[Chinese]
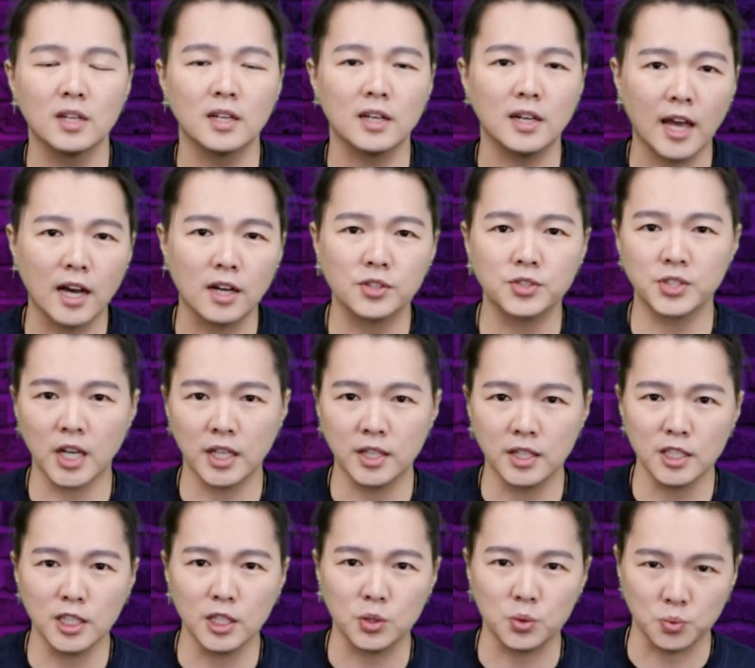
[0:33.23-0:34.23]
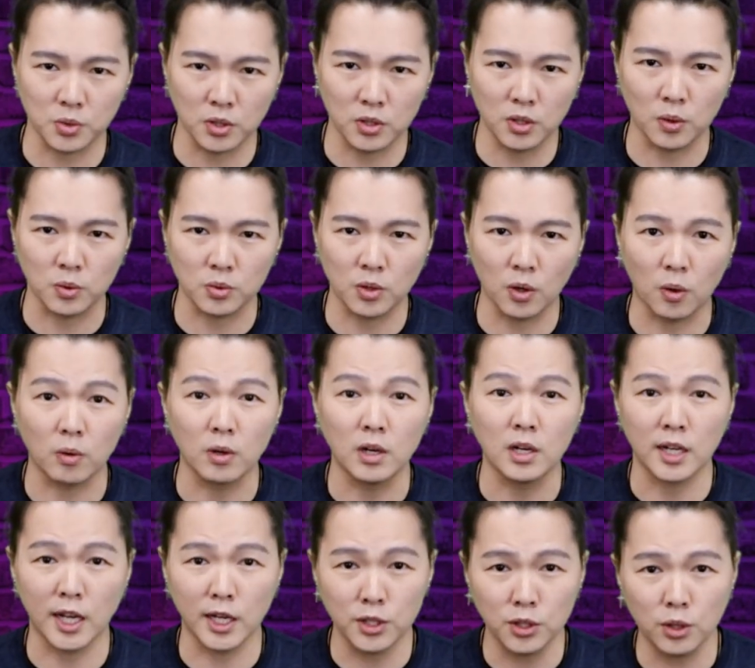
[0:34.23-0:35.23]
良善意图的漏洞
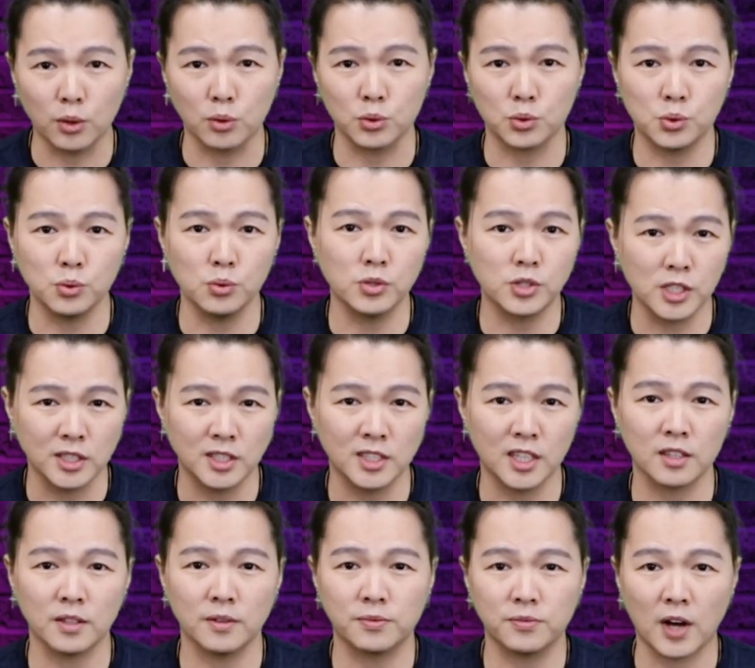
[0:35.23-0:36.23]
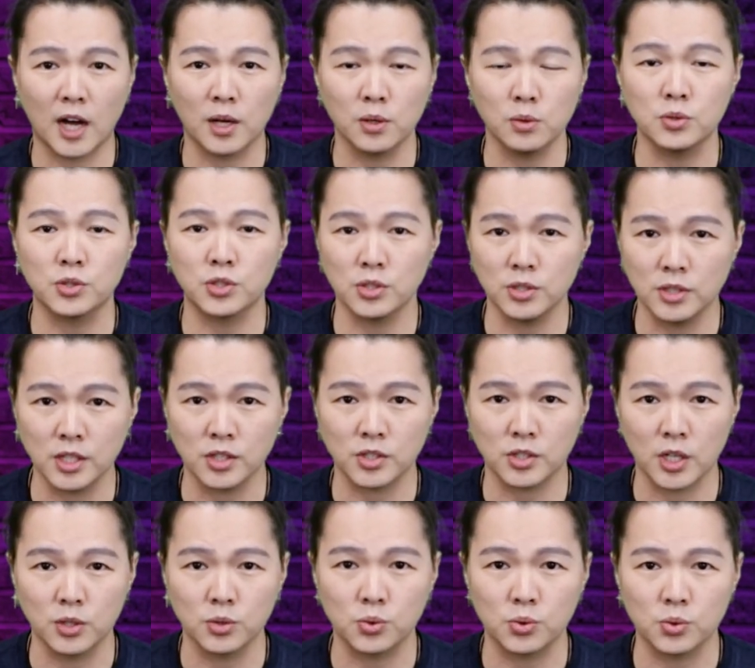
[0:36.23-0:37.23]
来扭曲正当的法律制定
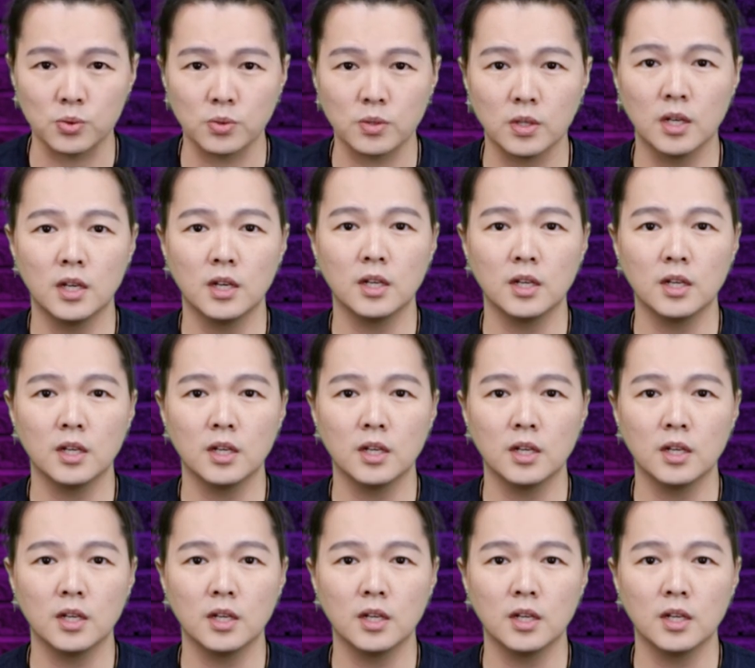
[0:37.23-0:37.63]
程序，